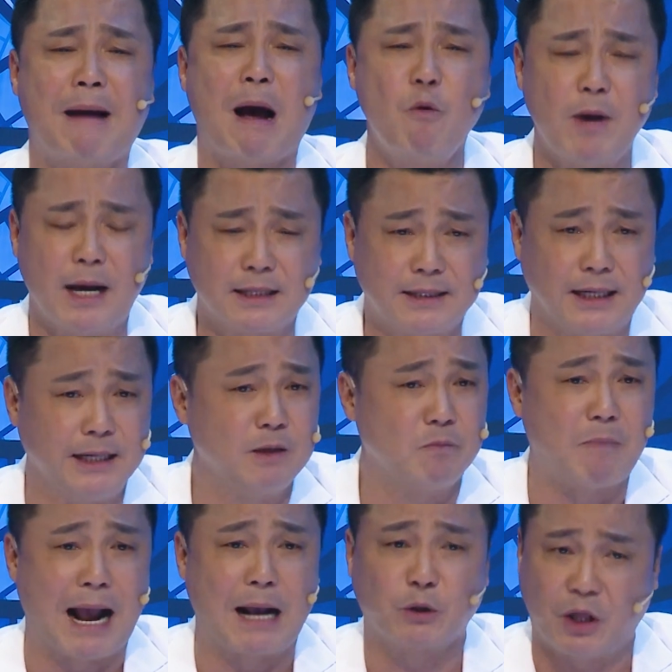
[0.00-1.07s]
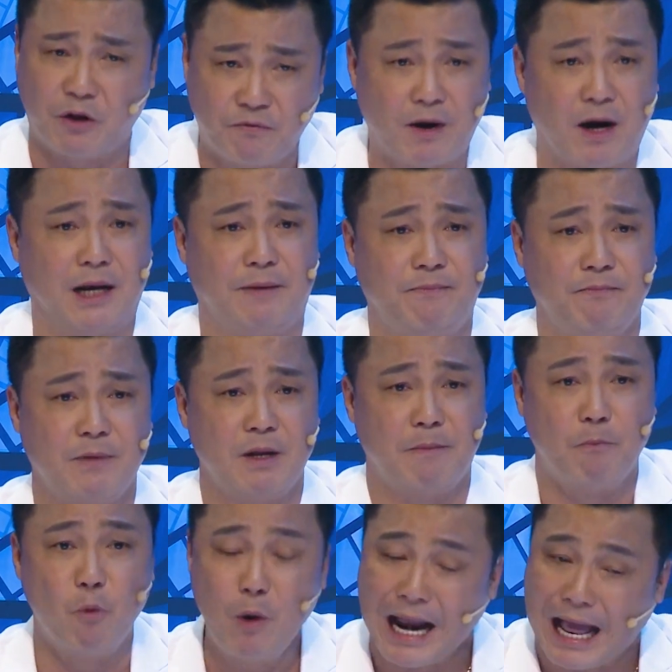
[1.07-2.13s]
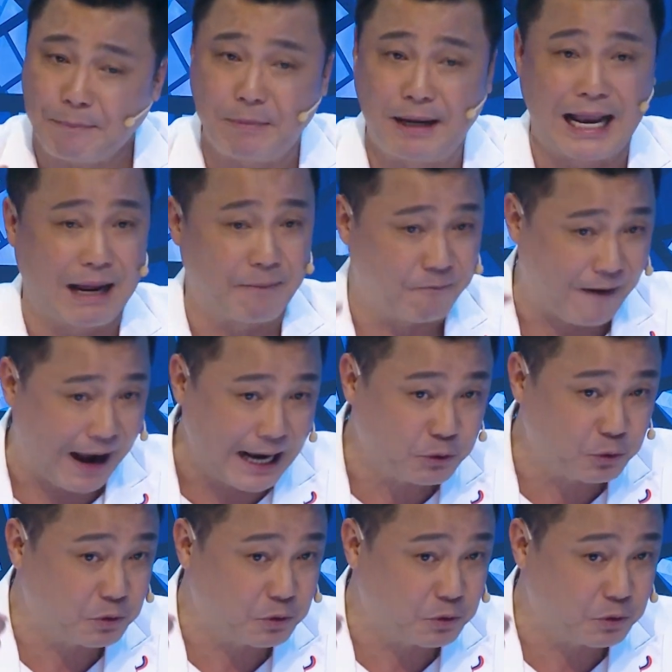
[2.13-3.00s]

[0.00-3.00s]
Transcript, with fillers: máu nghệ sĩ trong bạn tuyệt vời lắm muốn làm thì làm phải